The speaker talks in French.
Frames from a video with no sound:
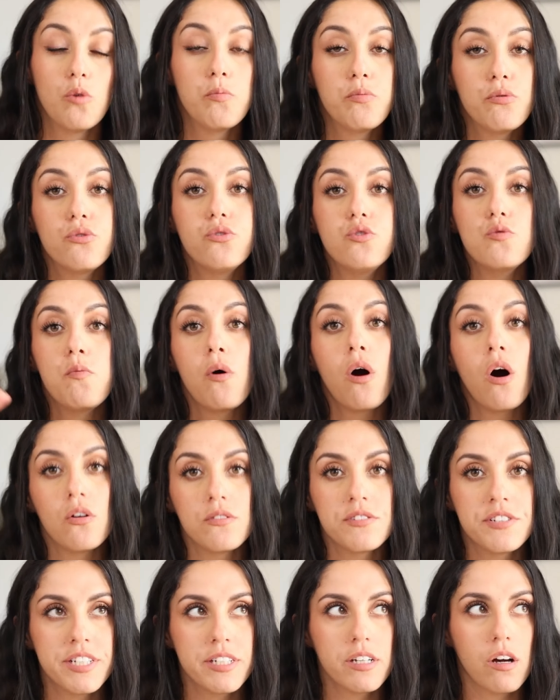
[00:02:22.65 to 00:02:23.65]
Le but du
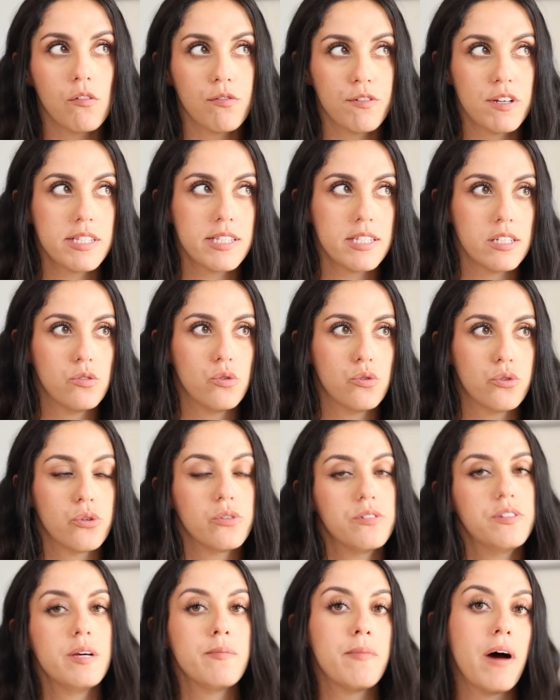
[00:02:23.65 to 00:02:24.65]
branding, en fait, c'est de te
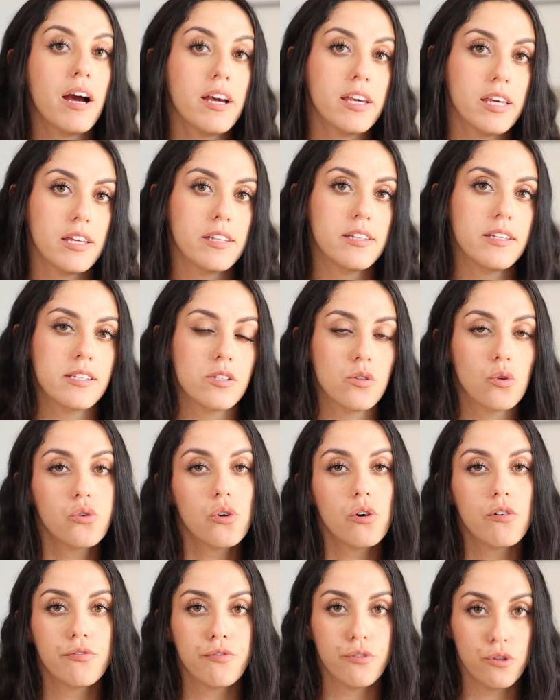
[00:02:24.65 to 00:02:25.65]
démarquer des
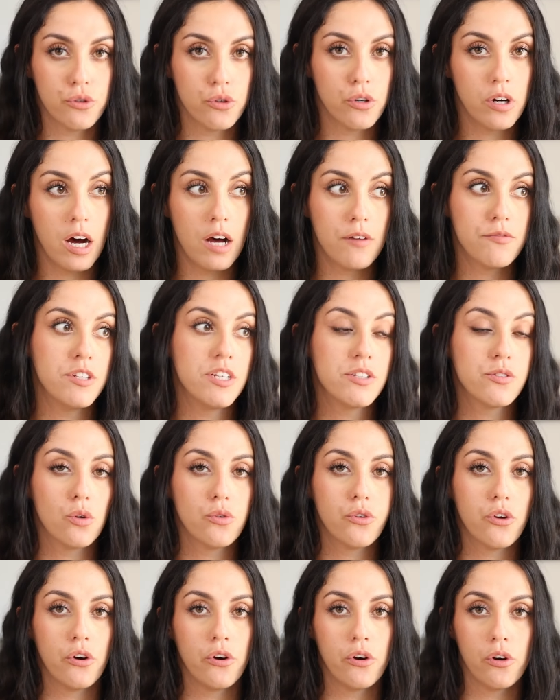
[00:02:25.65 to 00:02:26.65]
autres photographes, des
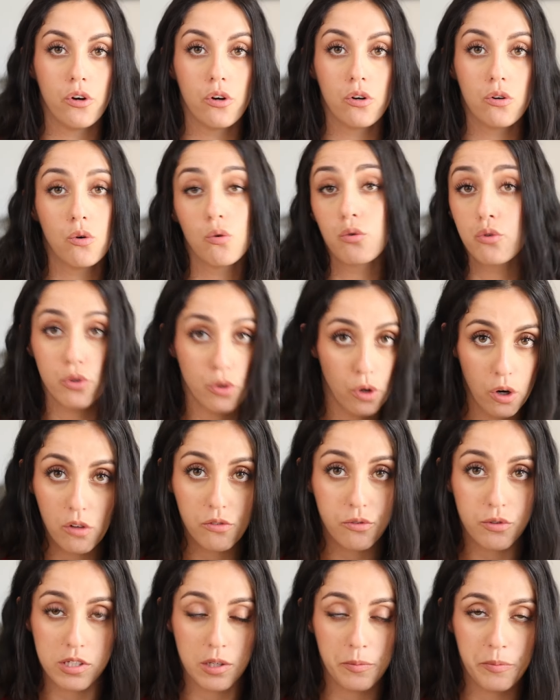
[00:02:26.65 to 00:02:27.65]
autres euh,
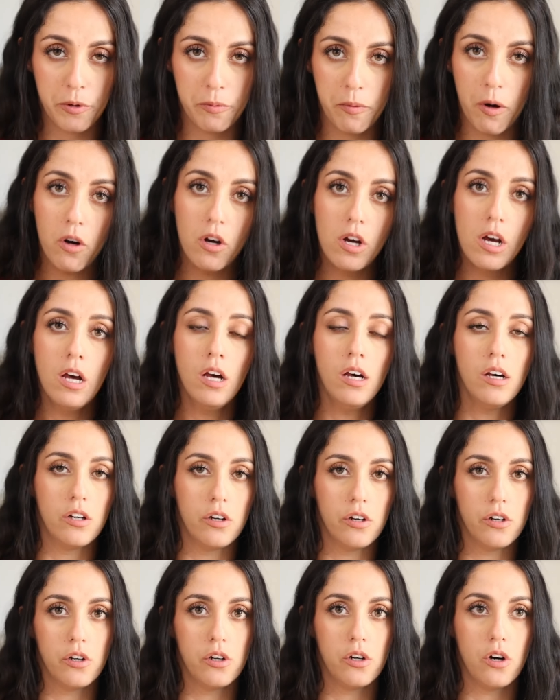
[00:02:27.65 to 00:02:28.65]
concurrents, tout simplement,
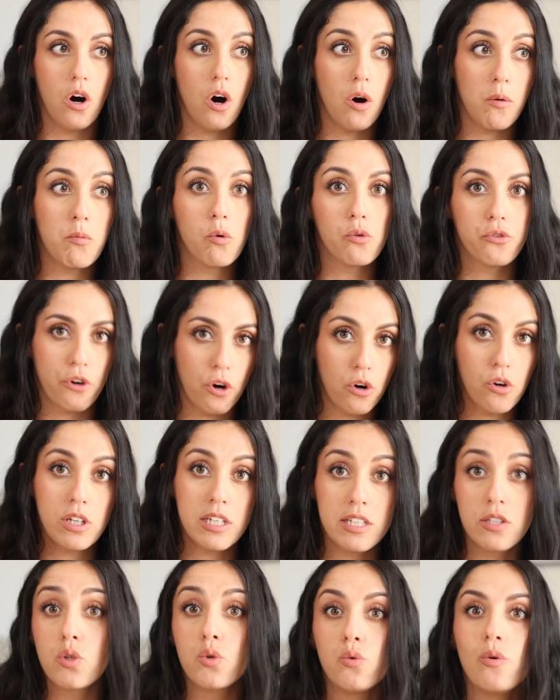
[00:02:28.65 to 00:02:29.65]
euh, en montrant
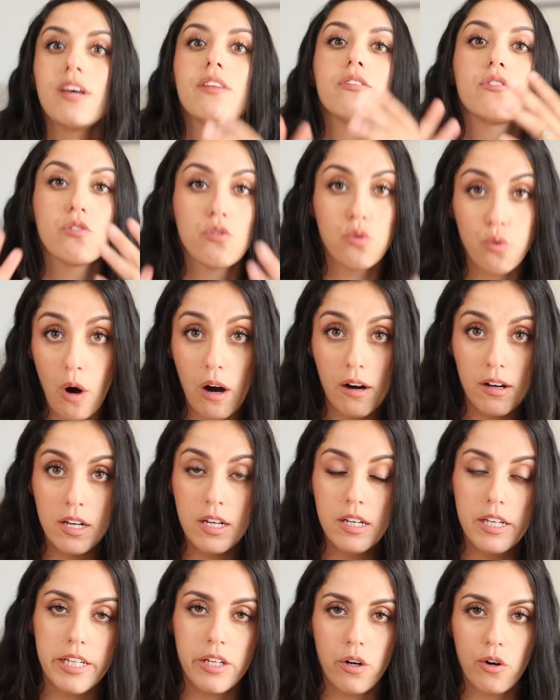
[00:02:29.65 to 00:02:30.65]
qui tu es toi
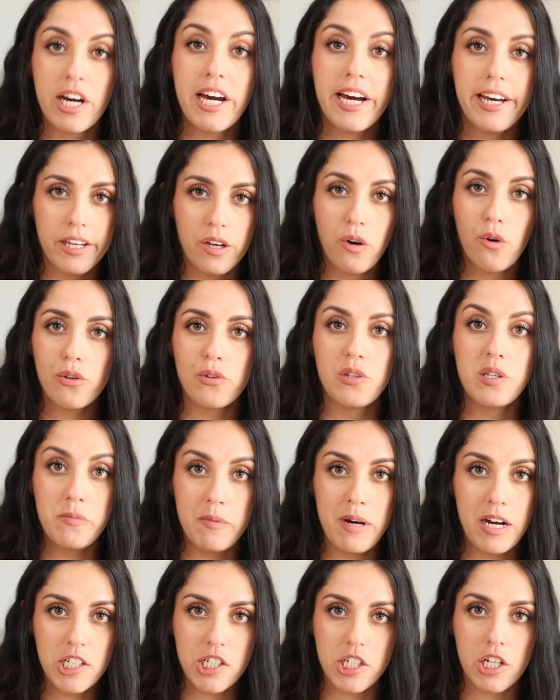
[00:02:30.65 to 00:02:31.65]
et en créant une
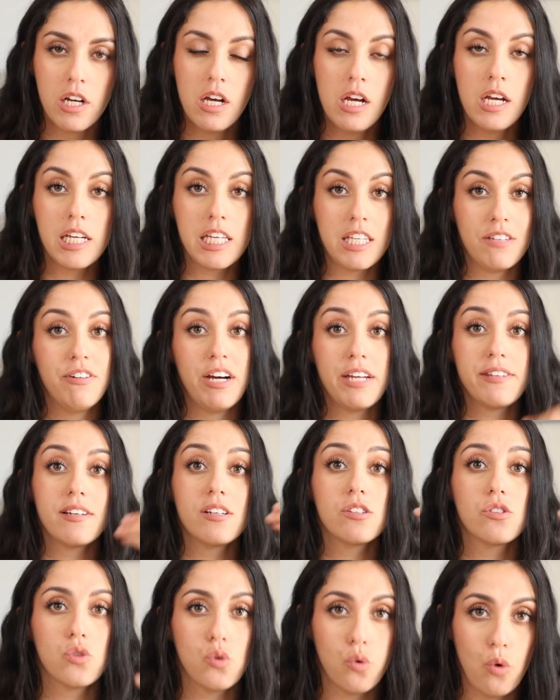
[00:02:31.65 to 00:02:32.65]
image qui va
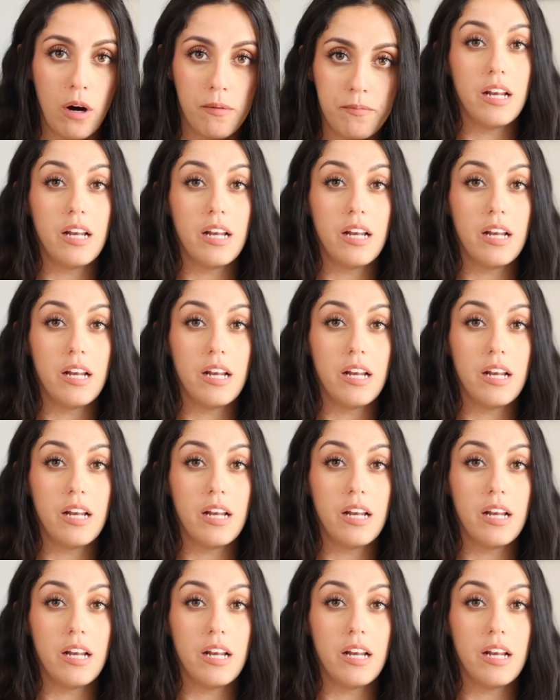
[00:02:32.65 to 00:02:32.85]
être toi.